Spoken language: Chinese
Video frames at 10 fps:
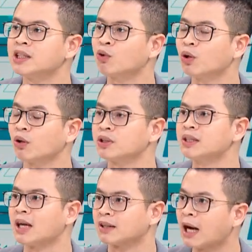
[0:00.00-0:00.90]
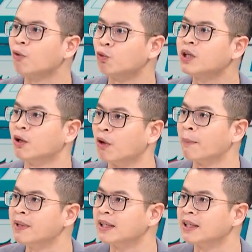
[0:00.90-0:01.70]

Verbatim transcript: 是郭董事长他无可回避